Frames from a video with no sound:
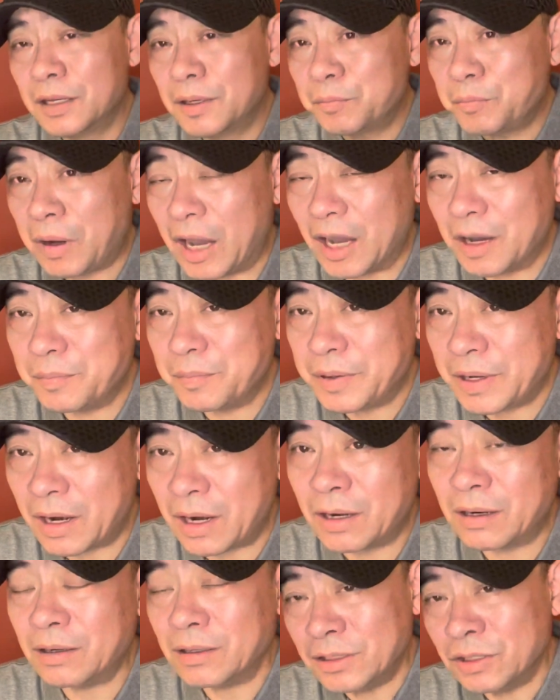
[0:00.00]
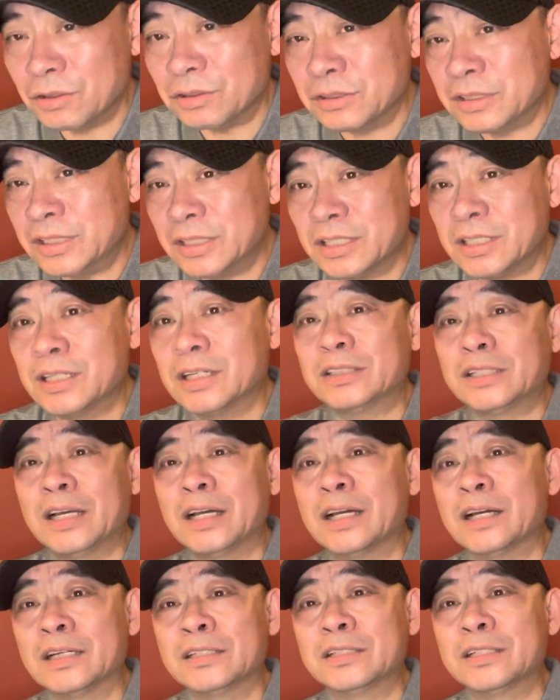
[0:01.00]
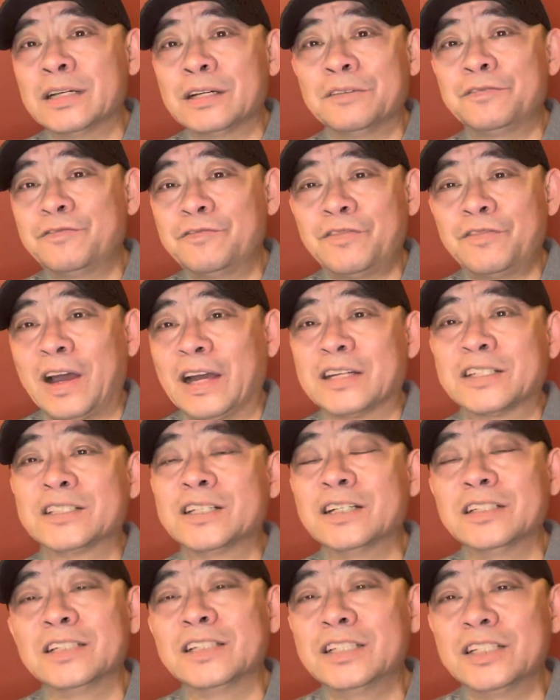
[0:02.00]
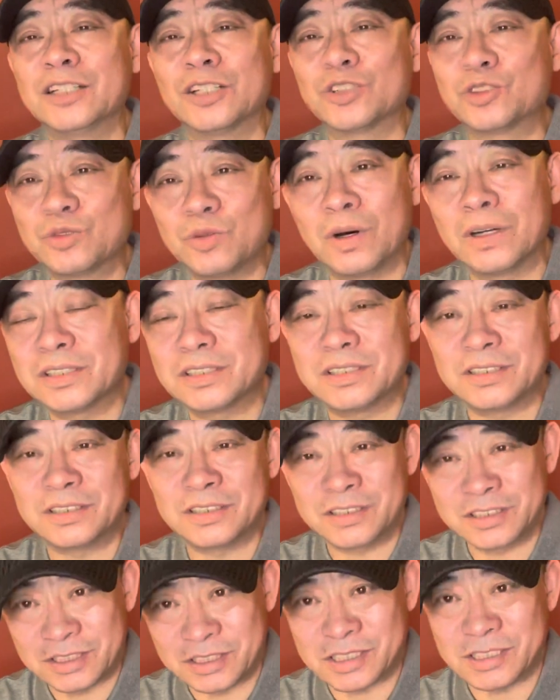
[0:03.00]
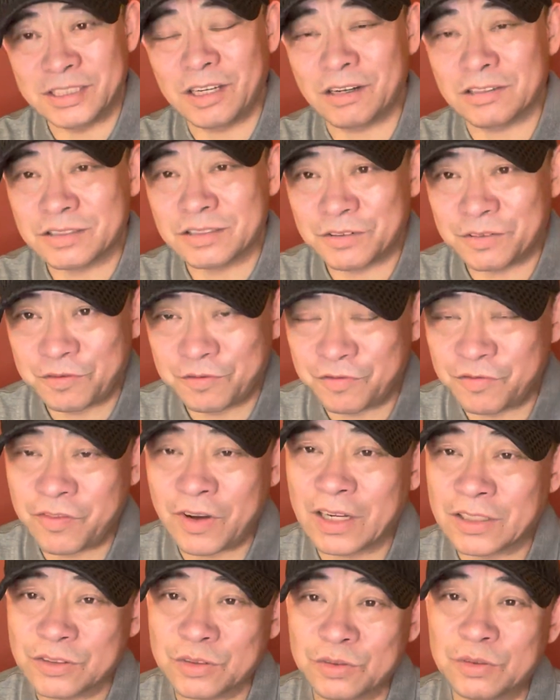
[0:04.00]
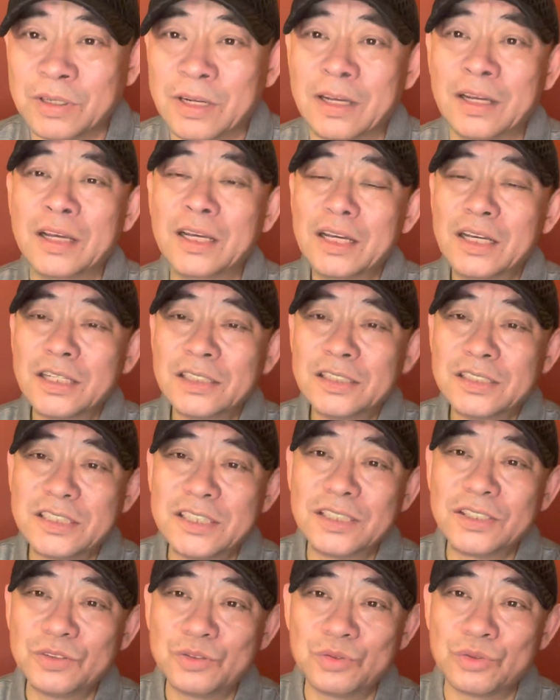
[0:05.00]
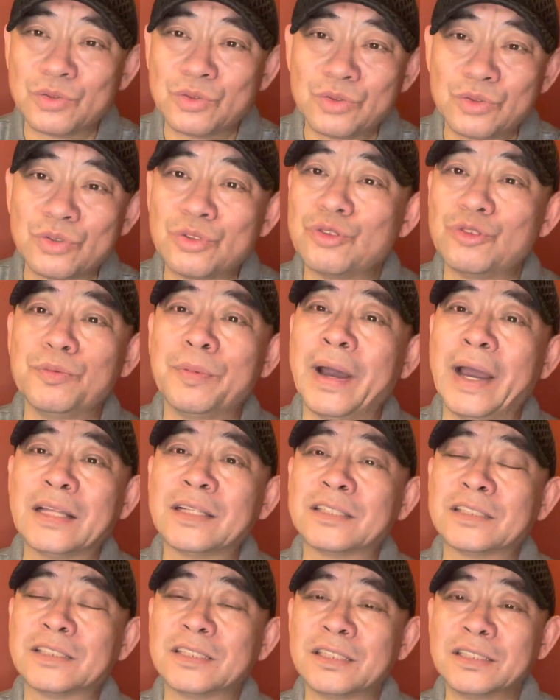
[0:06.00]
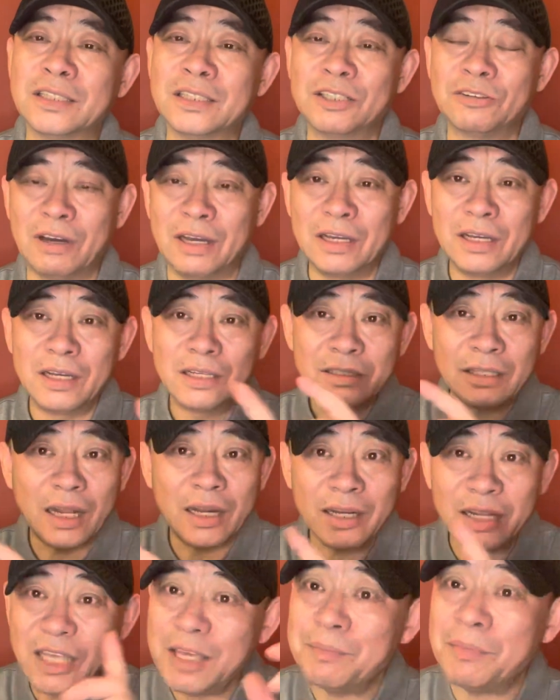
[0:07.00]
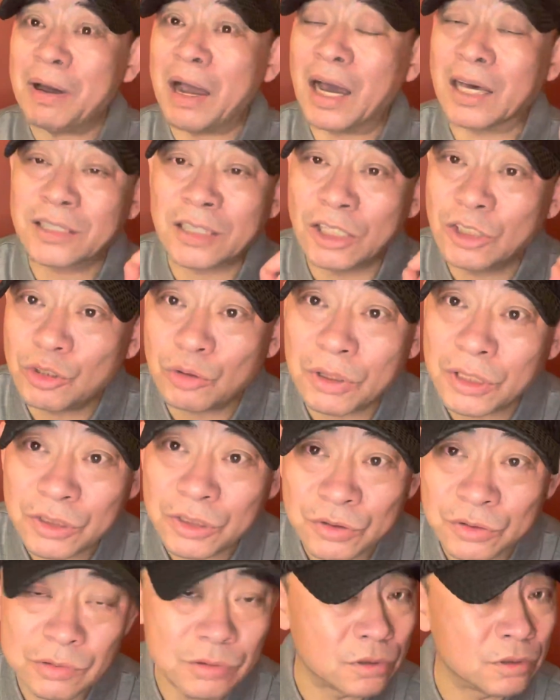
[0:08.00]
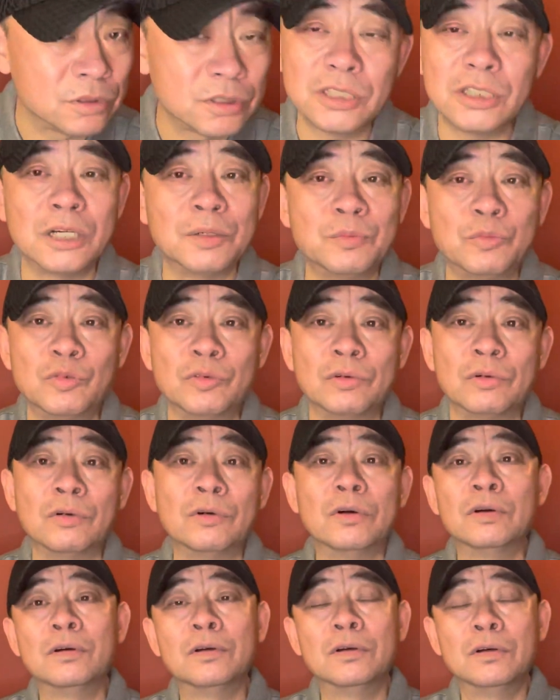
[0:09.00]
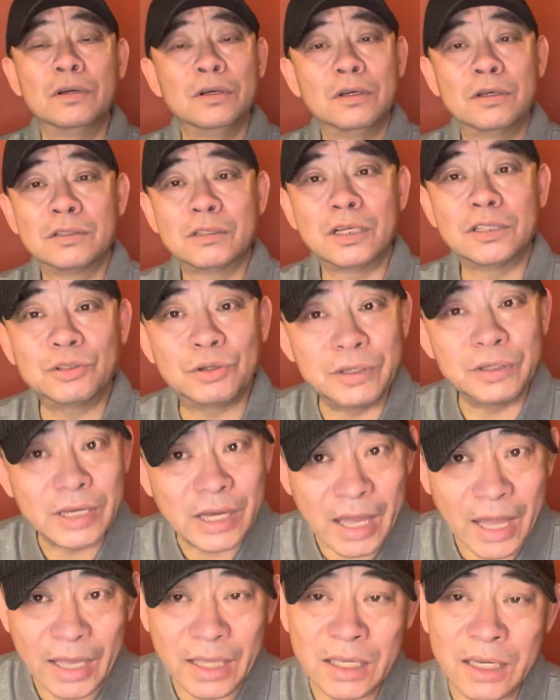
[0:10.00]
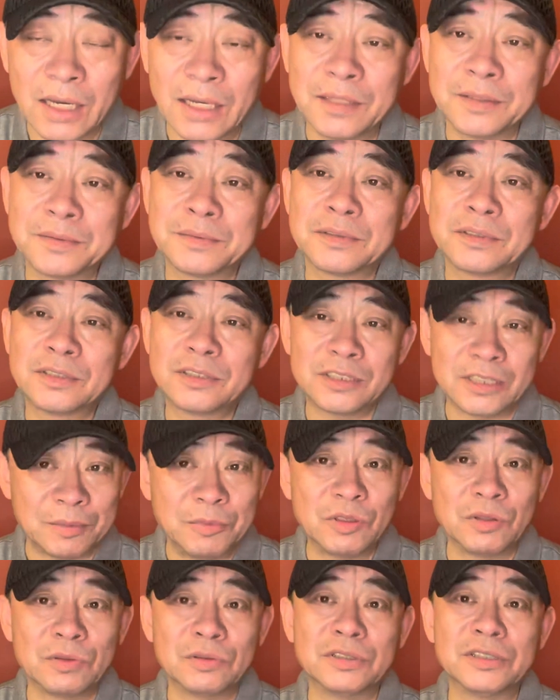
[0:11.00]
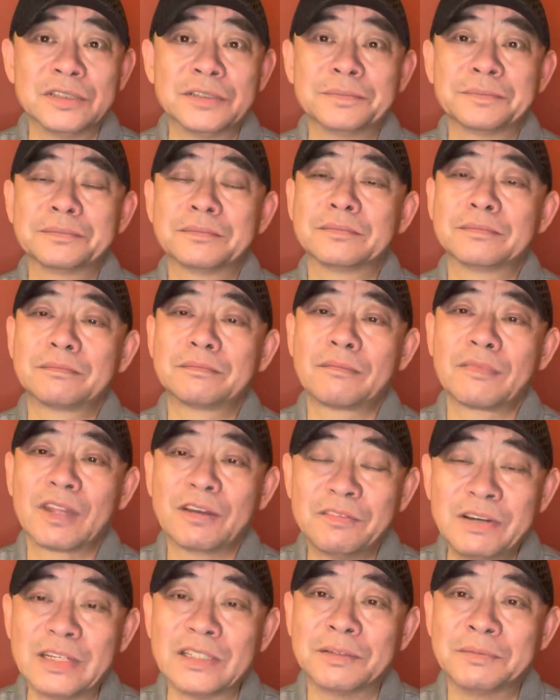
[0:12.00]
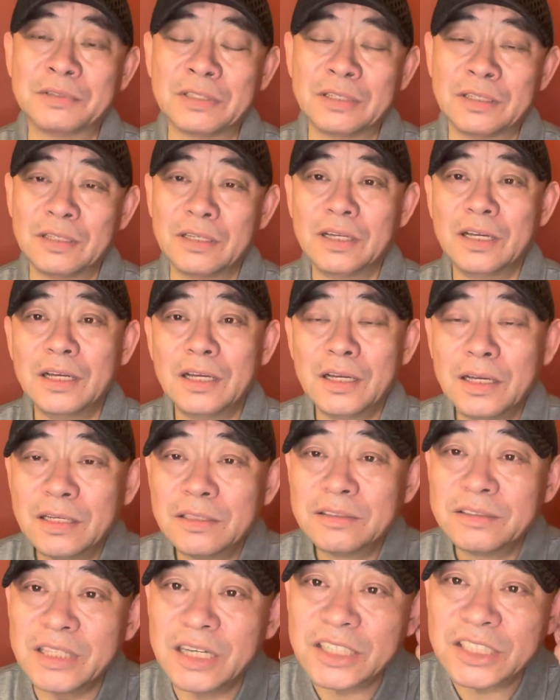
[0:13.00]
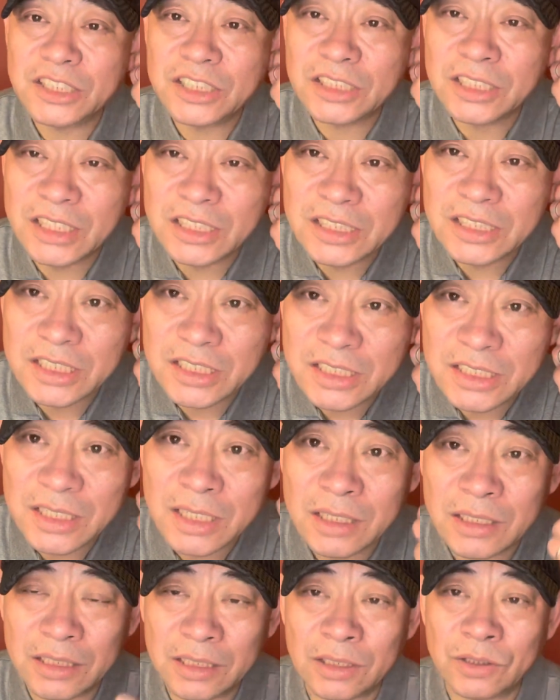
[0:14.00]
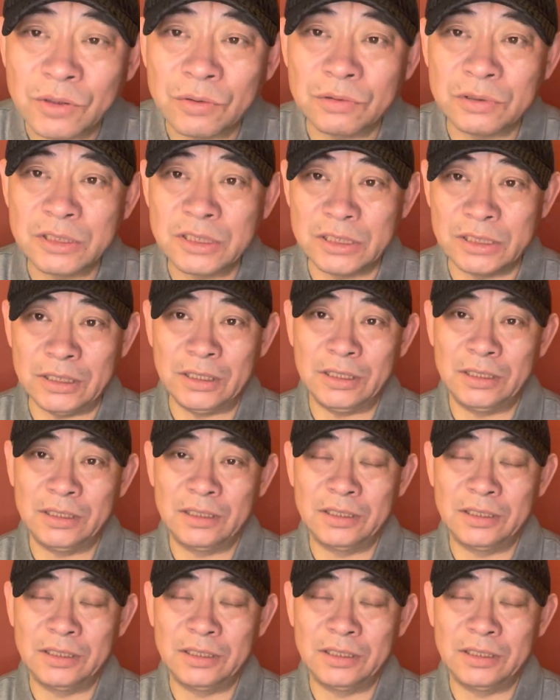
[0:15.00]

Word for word: 旁边有一个这个这个发声的一个装置，只要是发出了京剧曲牌的声音的话，他立马他就会侧目。他就会看一看什么东西，为什么呢？那是他基因里的东西，